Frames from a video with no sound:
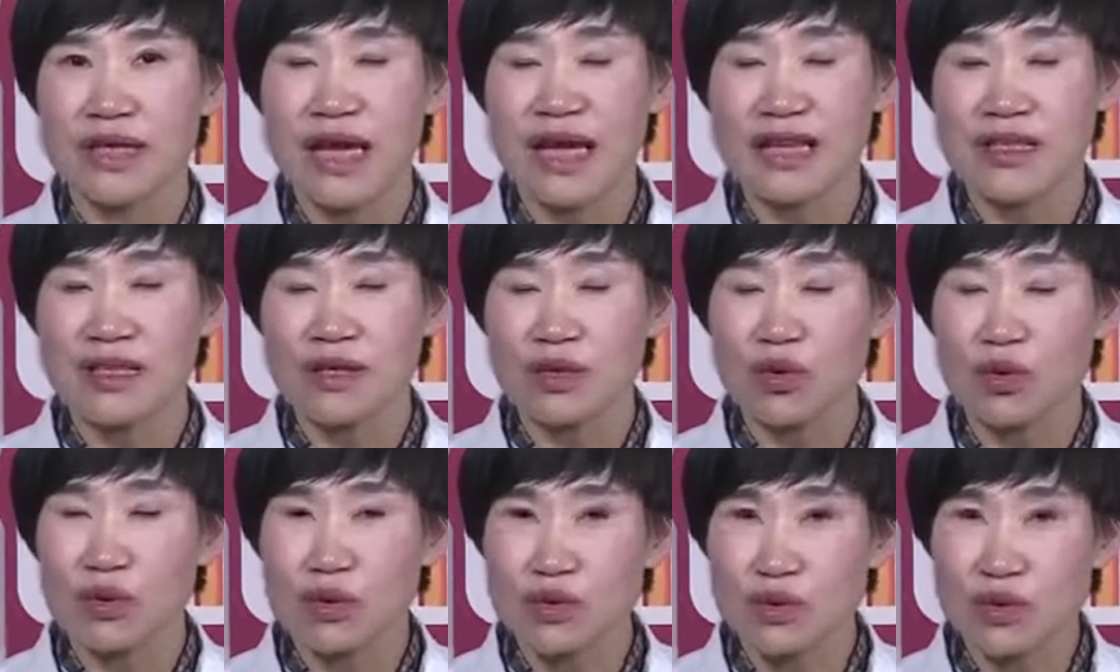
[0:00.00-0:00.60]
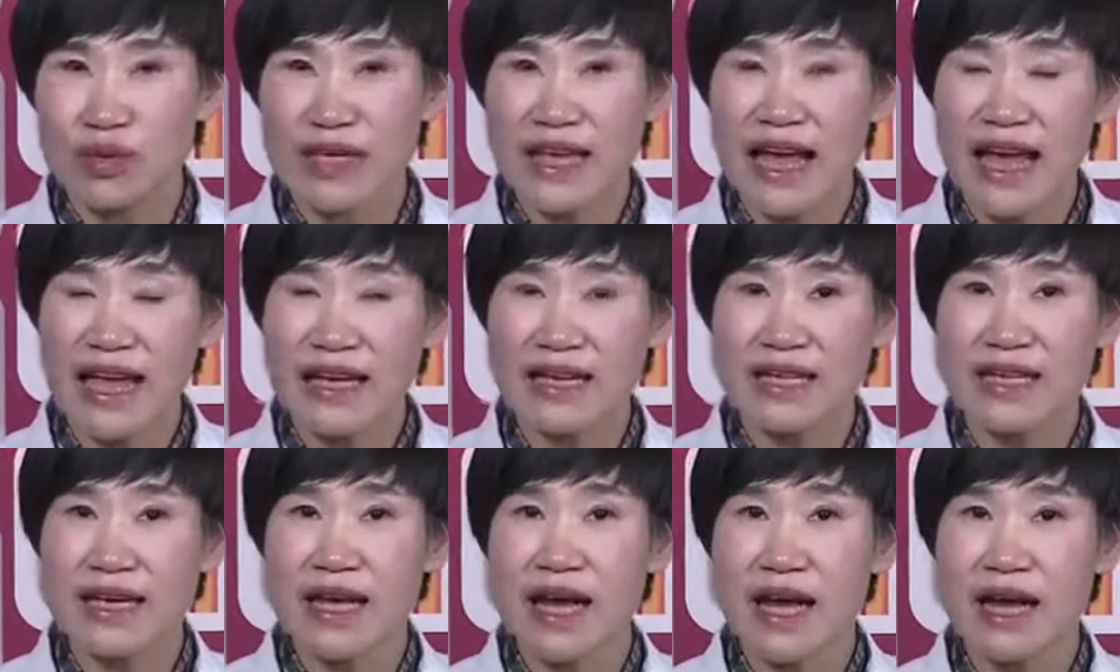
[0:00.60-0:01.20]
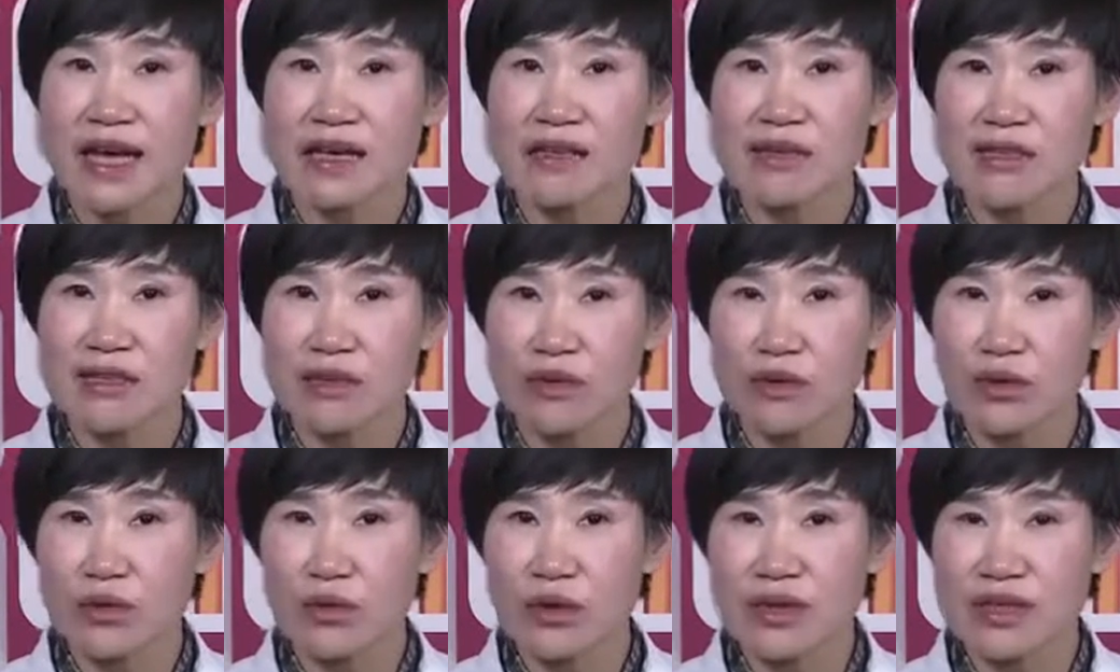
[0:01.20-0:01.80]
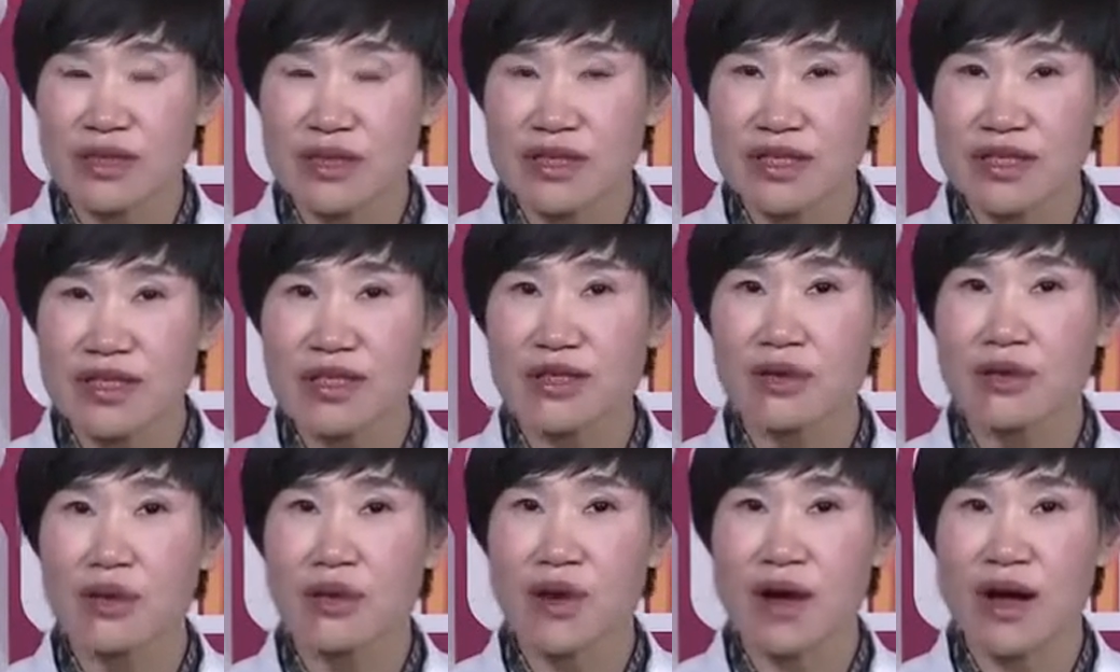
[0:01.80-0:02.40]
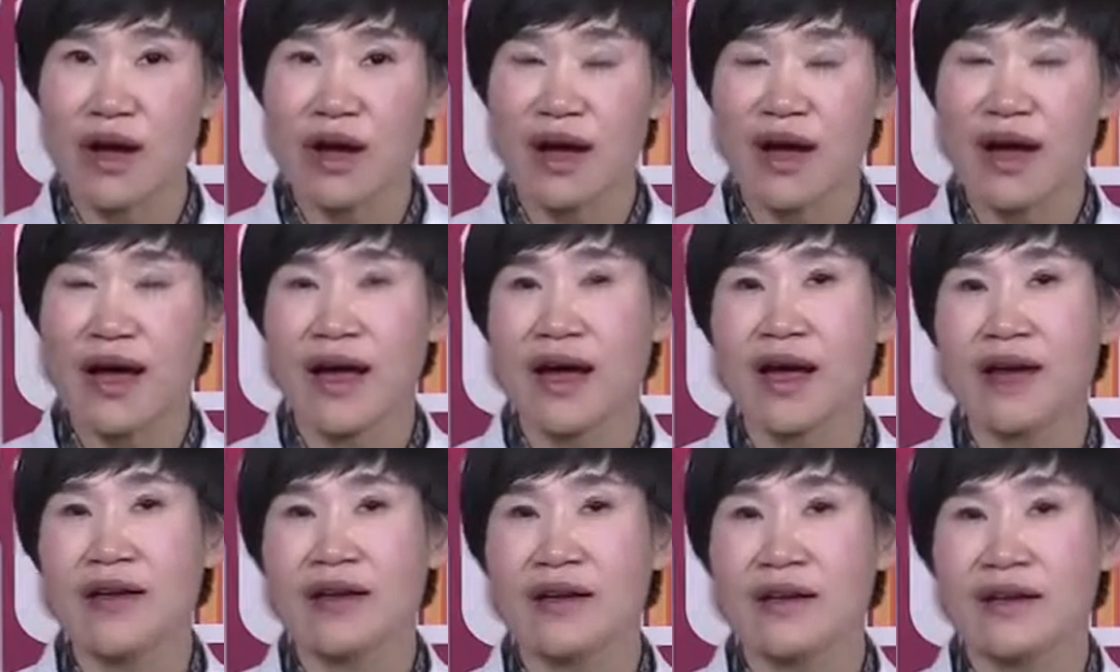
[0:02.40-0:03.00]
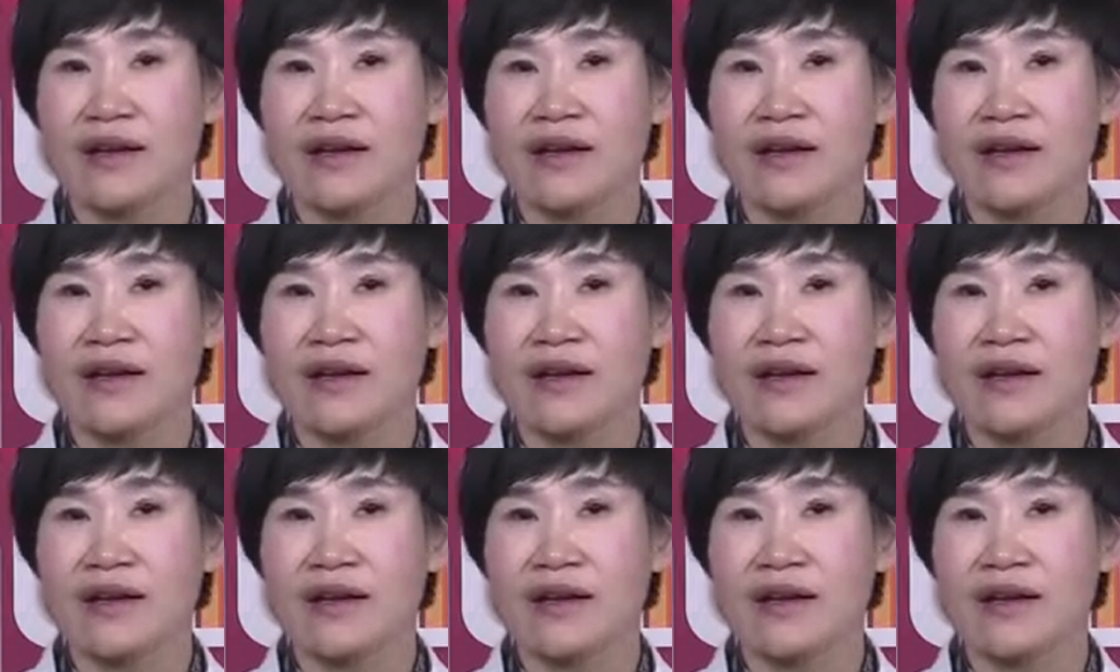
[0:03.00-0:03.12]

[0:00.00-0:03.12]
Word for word: 他的工作压力啊、生活的境况啊，